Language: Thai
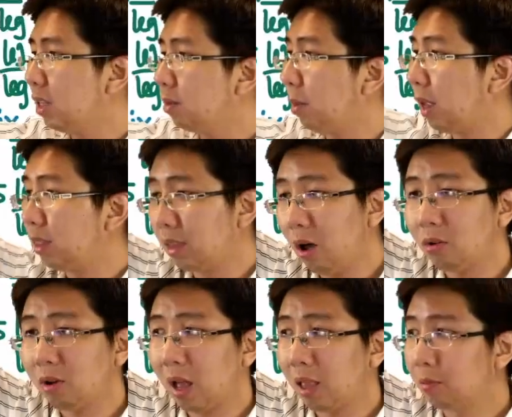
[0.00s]
มันเท่า
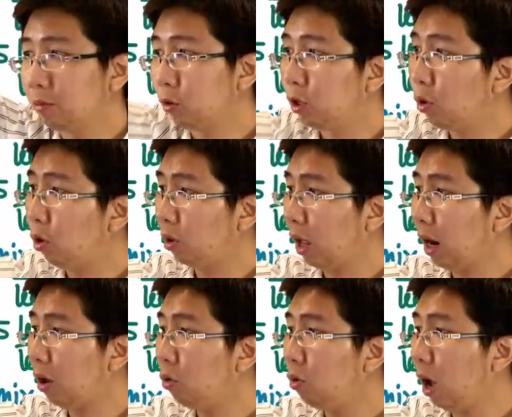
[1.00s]
กัน จุดที่ 6 ถ้า
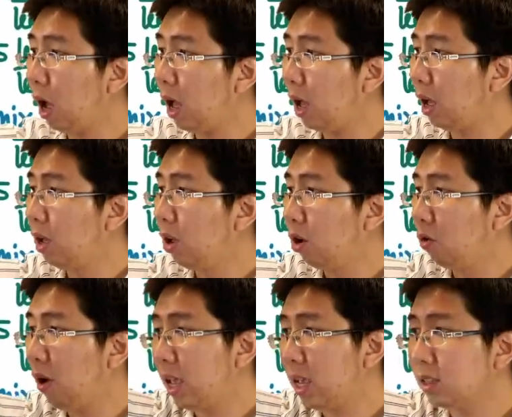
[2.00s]
เรารู้ค่า
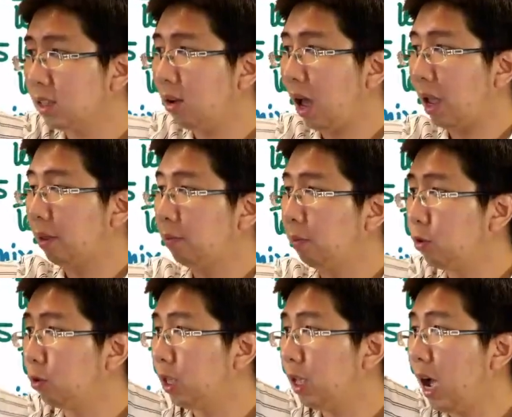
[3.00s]
ว่า S เท่าไหร่ จุ
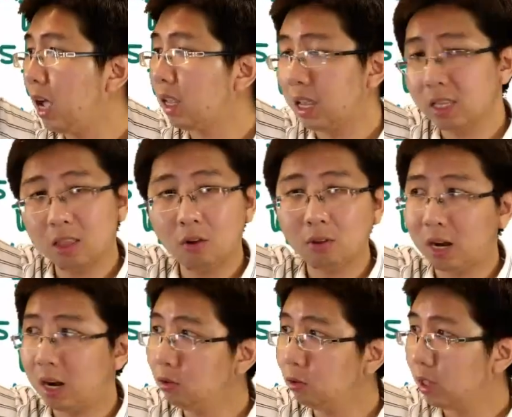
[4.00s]
ดที่ 5 จะ S เท่ากัน
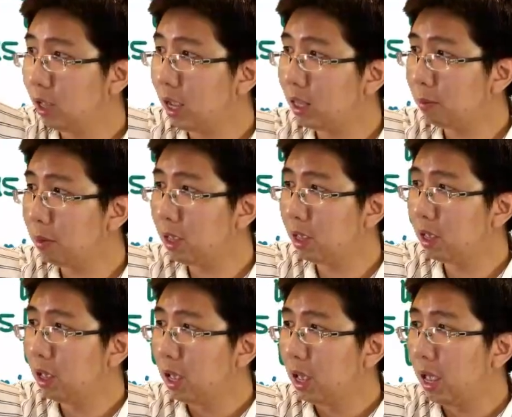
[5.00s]
และจุดที่ 5 จะมี
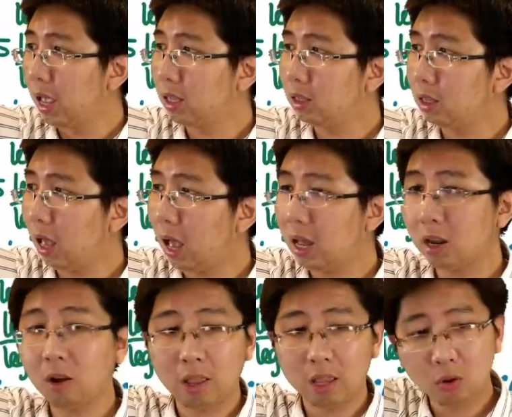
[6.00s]
S 5เท่า
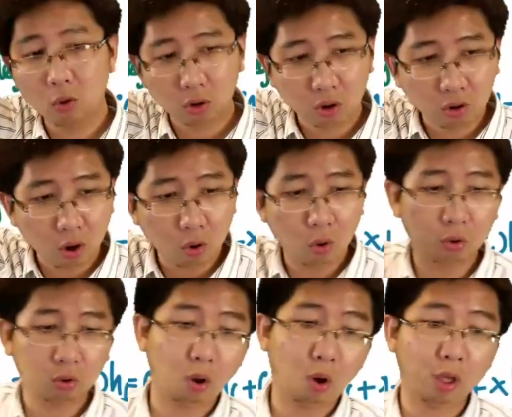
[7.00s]
กับ S 6แล้วก็
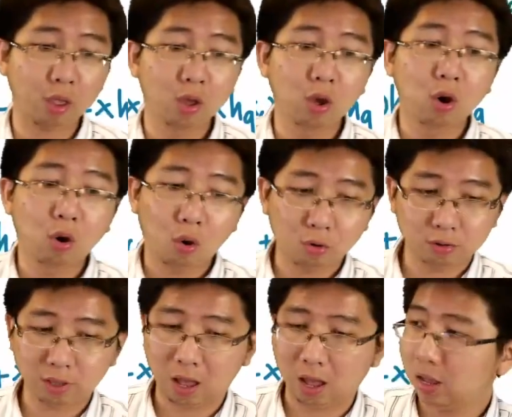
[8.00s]
600 อง
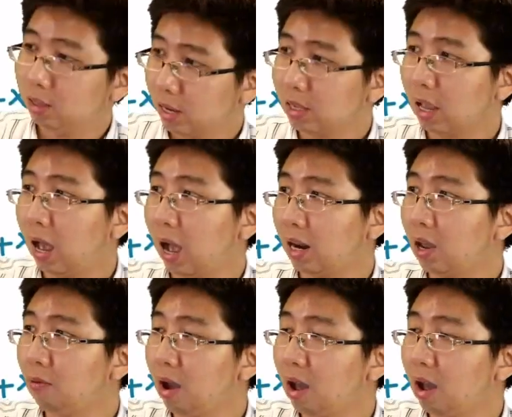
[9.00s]
ศานี่จะหาได้ว่า